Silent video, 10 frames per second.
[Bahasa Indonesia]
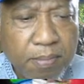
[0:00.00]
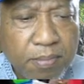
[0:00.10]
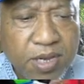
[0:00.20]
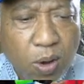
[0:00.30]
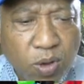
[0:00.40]

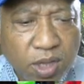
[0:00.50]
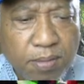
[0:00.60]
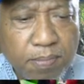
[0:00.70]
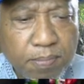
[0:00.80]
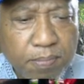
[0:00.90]
sawit
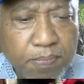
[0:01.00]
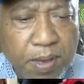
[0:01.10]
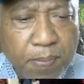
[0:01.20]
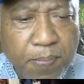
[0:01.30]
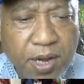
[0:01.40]

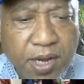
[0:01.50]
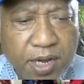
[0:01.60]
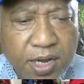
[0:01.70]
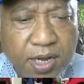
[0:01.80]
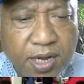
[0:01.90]
BP
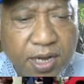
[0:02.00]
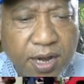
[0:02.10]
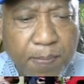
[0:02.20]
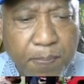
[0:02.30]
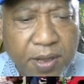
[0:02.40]

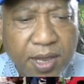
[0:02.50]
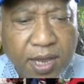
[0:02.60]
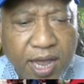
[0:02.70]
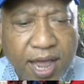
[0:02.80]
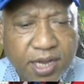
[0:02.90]

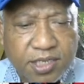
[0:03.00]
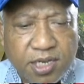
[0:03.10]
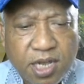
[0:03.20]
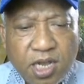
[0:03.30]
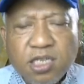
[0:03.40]
DPKS
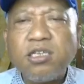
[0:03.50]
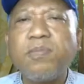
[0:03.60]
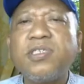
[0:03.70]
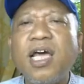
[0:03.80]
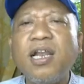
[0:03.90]

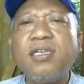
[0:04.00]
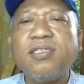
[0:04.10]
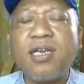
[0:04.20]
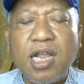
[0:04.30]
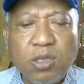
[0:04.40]
sebesar
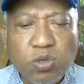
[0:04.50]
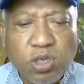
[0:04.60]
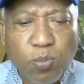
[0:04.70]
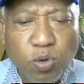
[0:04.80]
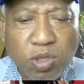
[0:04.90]

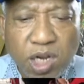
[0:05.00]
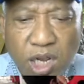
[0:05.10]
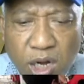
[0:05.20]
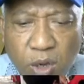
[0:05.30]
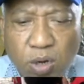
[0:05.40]
110
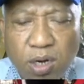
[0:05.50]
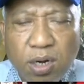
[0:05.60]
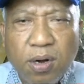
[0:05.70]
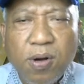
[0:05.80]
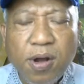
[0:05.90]
triliun
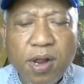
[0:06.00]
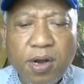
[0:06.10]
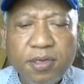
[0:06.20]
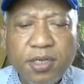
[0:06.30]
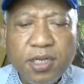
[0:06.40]
ya.
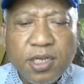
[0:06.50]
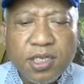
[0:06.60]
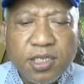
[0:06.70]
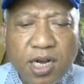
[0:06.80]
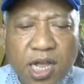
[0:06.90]

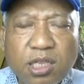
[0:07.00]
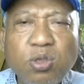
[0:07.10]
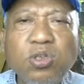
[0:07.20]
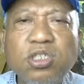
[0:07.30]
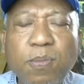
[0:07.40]

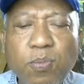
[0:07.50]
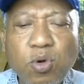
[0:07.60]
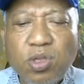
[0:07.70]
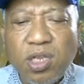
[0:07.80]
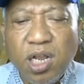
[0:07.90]

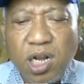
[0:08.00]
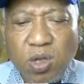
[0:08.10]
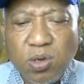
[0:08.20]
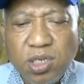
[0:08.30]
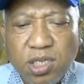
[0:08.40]
110
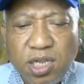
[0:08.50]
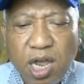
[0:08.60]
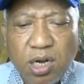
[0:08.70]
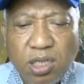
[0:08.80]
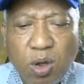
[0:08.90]
triliun
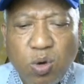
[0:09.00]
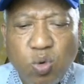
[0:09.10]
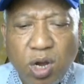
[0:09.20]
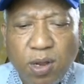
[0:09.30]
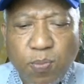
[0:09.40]
sejak tahun
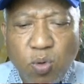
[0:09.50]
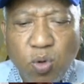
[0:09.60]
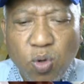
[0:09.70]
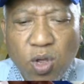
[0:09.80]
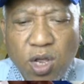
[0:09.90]

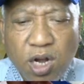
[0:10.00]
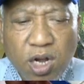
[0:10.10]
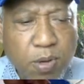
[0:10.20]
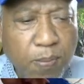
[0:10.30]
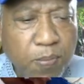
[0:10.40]
2015
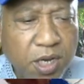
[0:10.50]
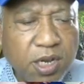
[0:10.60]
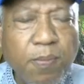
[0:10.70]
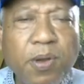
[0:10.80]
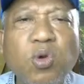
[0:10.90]

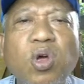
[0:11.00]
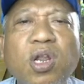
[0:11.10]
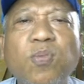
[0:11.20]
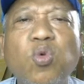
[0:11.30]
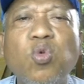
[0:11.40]
sampai
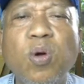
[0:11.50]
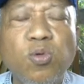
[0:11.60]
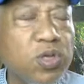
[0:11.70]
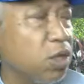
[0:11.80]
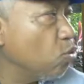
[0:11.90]
2021.
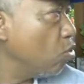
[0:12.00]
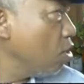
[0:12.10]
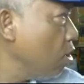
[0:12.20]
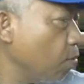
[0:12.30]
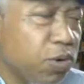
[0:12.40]

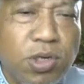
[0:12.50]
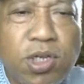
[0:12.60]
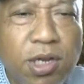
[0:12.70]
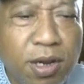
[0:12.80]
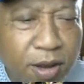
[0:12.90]

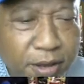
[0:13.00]
Berisik nih.